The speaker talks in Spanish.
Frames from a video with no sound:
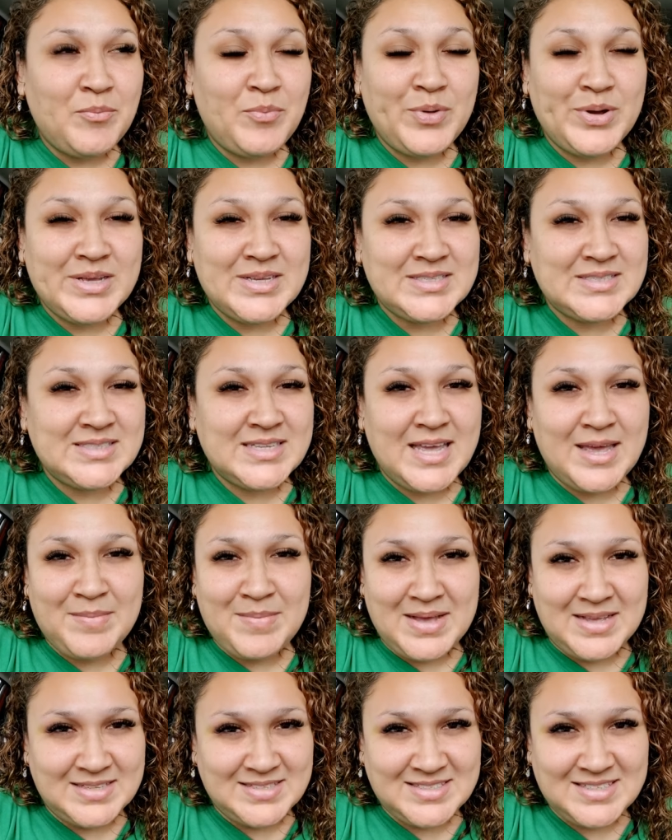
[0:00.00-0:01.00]
pues, ¿qué
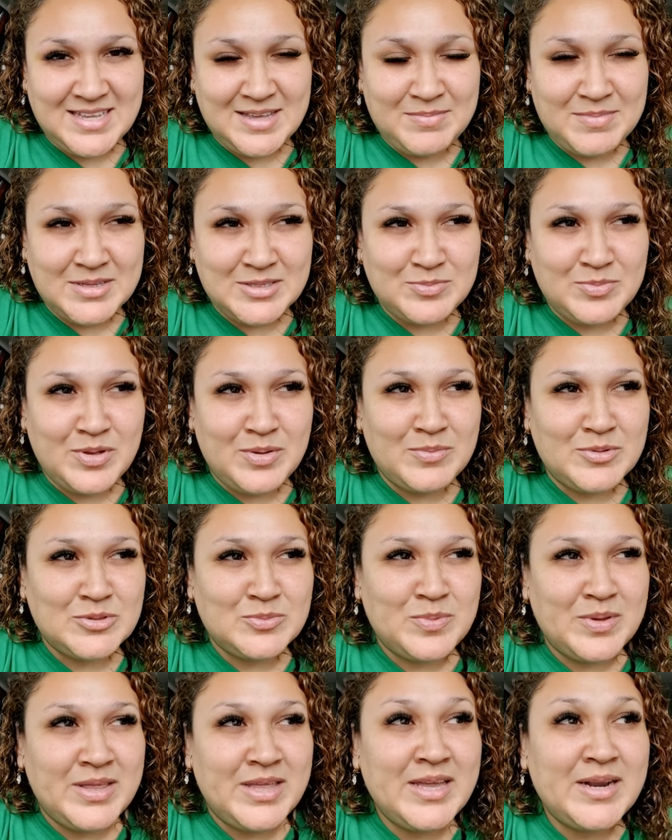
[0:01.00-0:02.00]
más? ¿Qué más
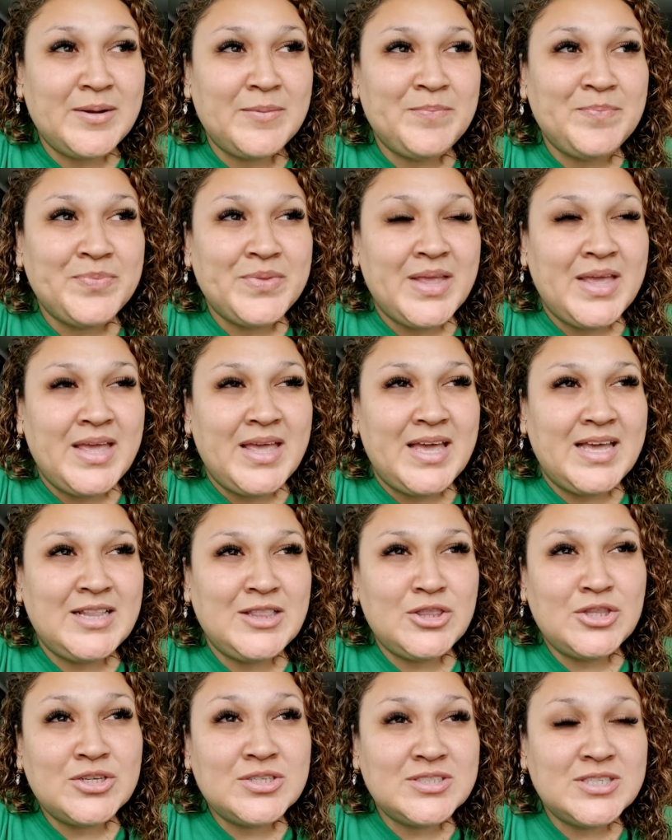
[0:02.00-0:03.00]
podemos pedir?
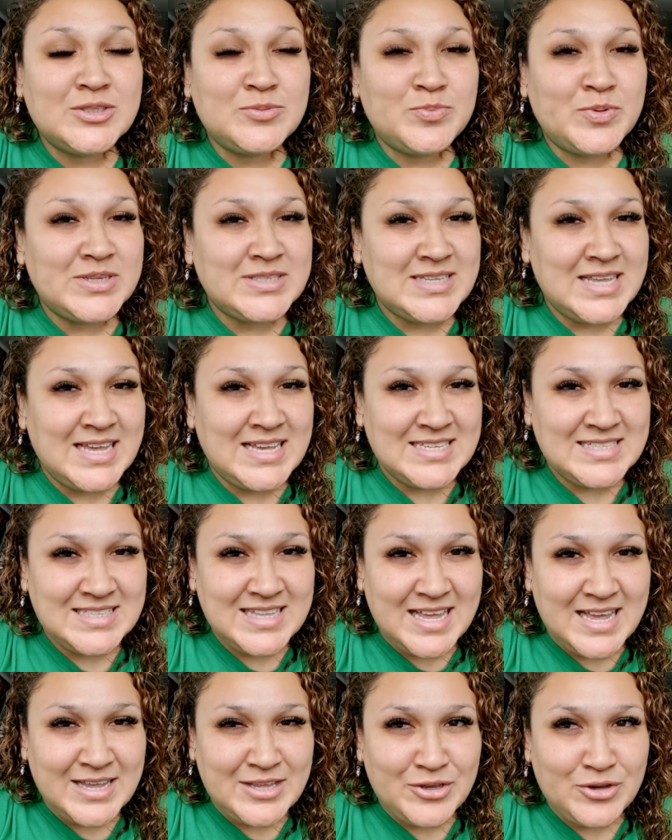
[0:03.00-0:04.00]
Entonces, pues
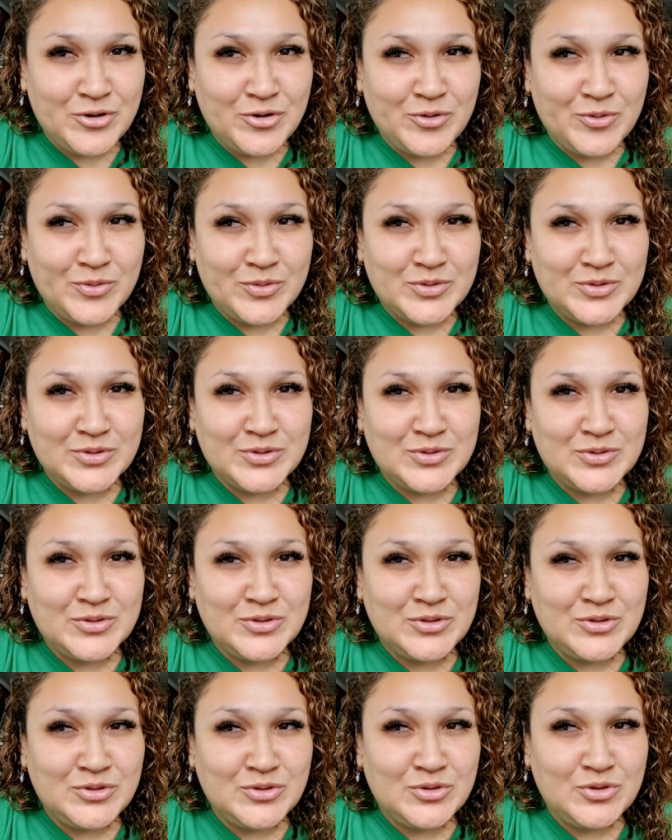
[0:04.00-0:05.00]
este año
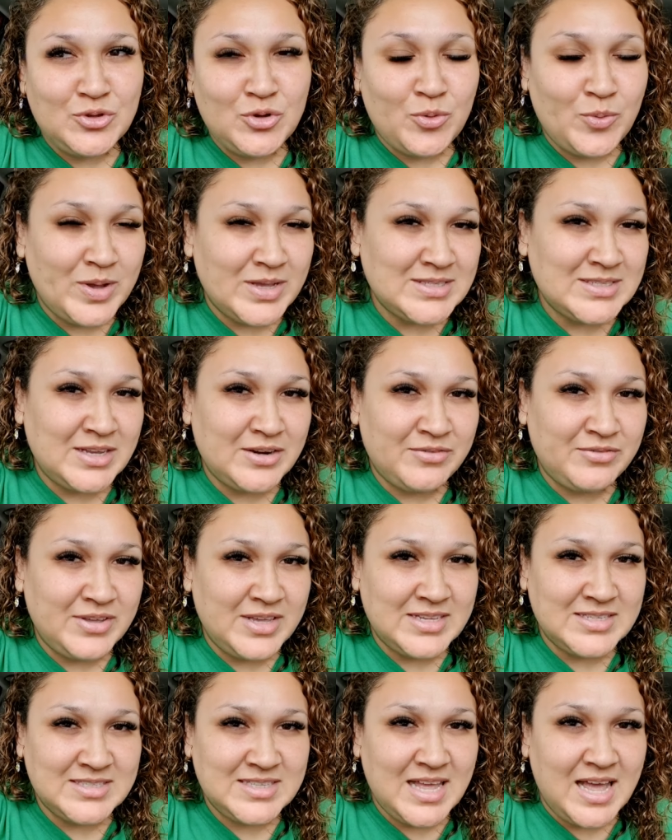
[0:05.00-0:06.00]
no voy a hacer
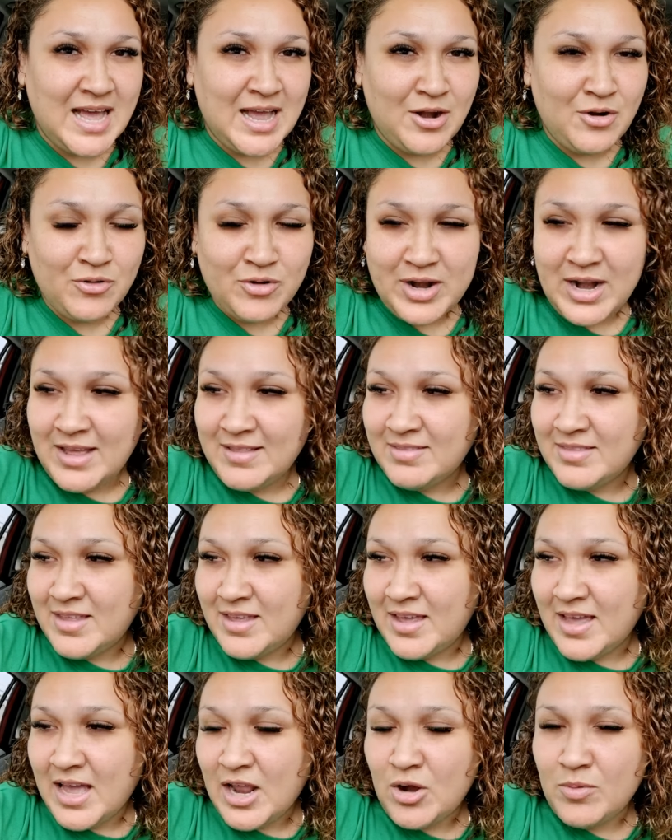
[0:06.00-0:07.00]
fiesta a lo
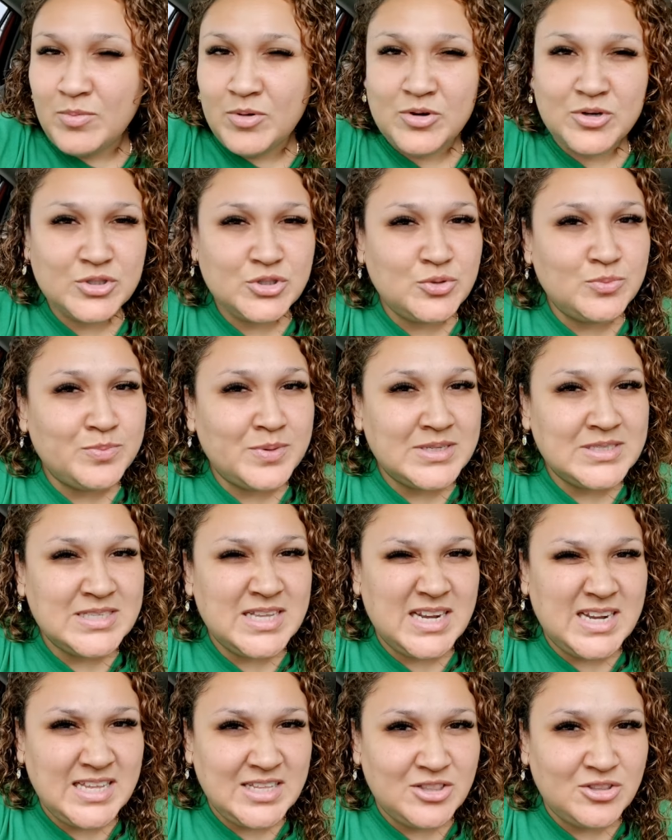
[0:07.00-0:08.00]
grande, a lo mejor sí un
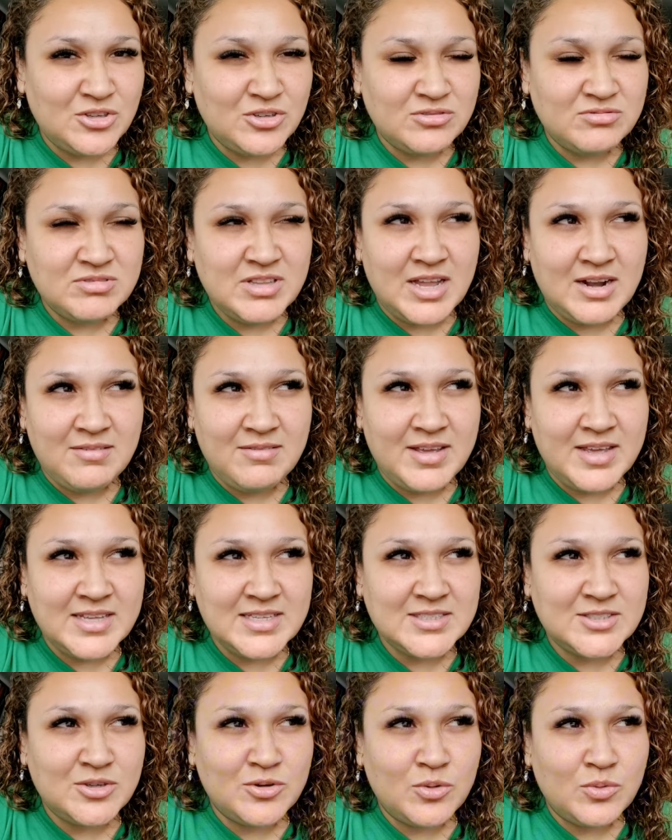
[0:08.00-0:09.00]
pastelito, tal
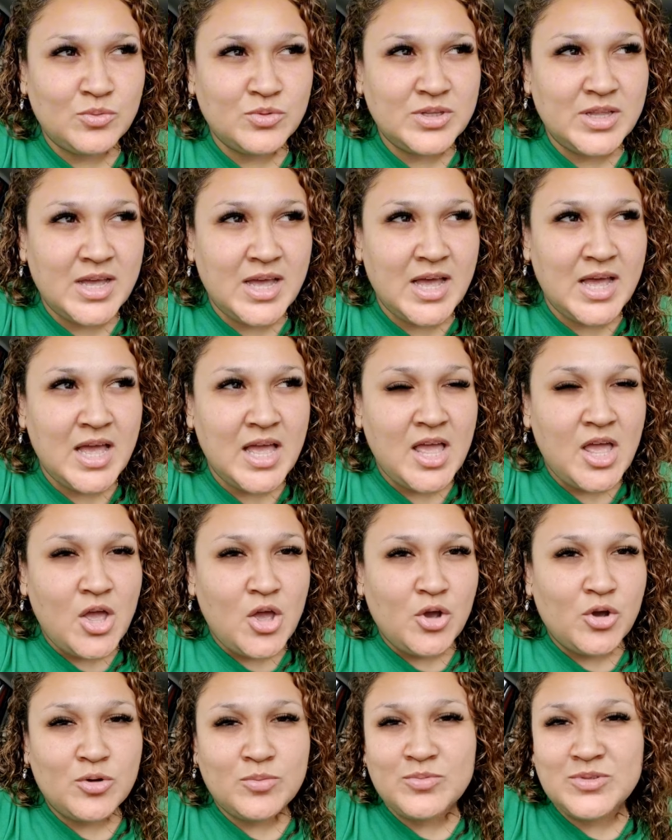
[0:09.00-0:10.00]
vez, o una,
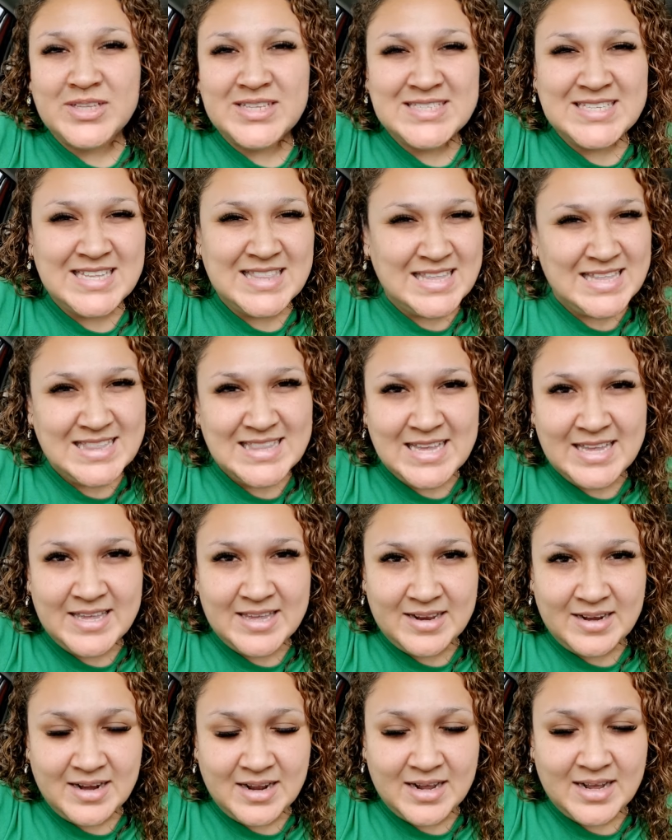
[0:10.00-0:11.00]
como una cenita
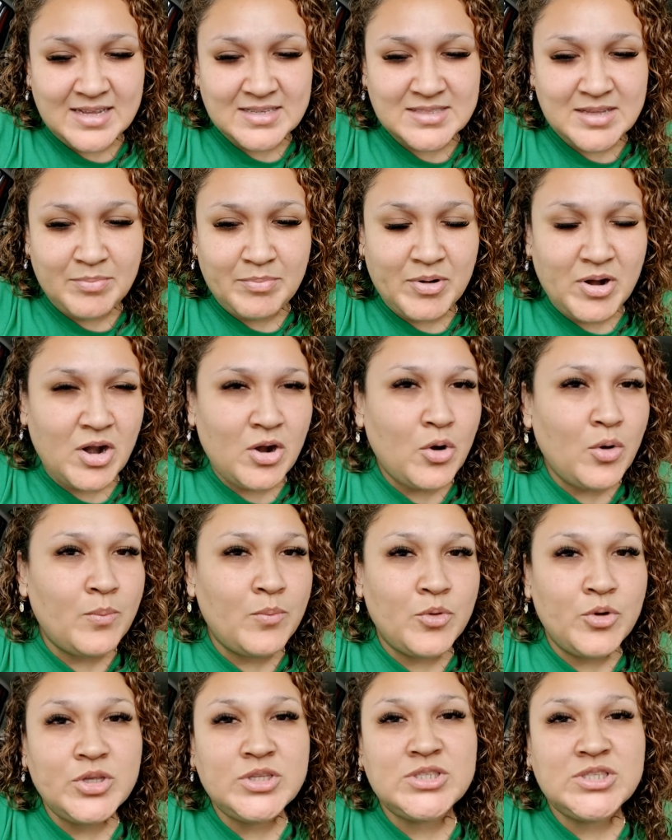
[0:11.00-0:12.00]
ahí en la casa, pero algo
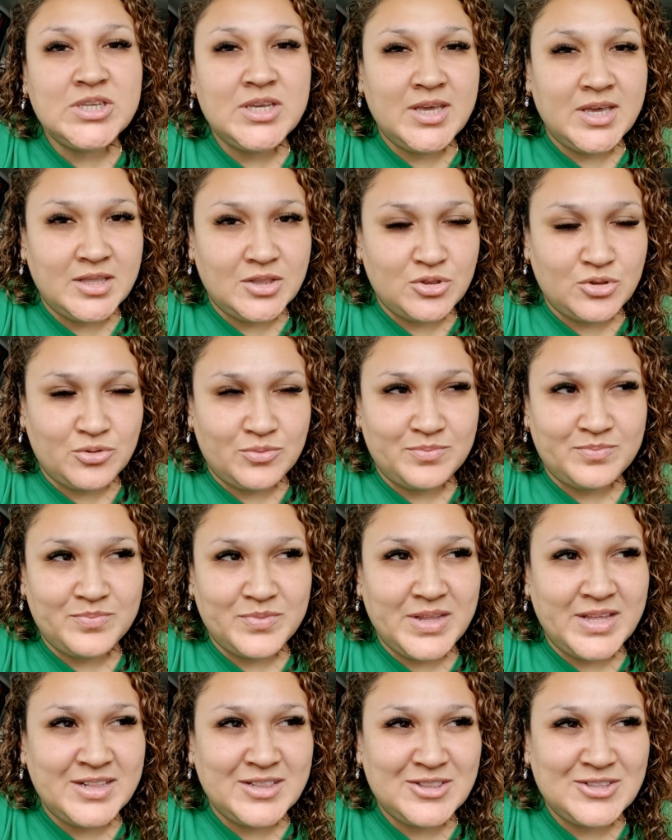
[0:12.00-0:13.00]
muy chiquito.
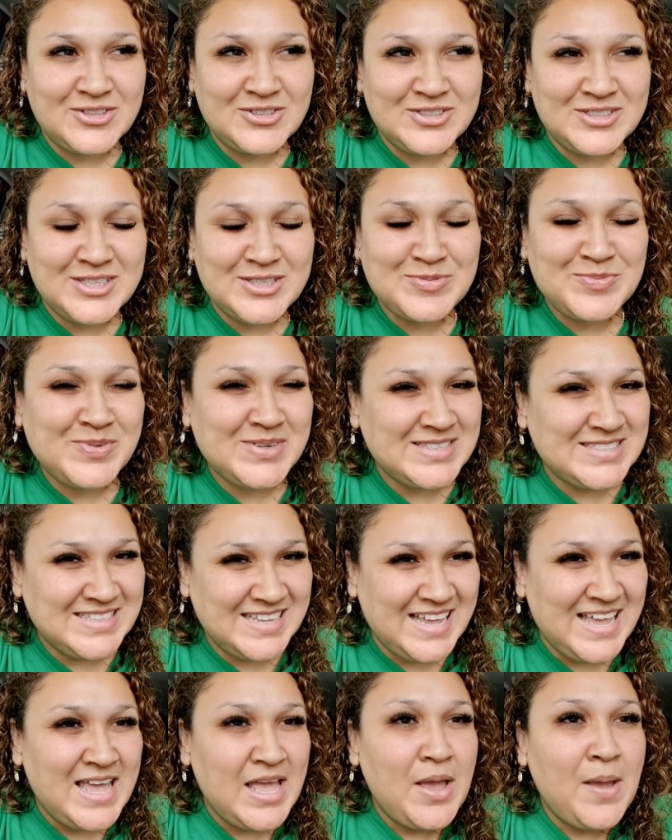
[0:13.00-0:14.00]
Entonces, pues sí.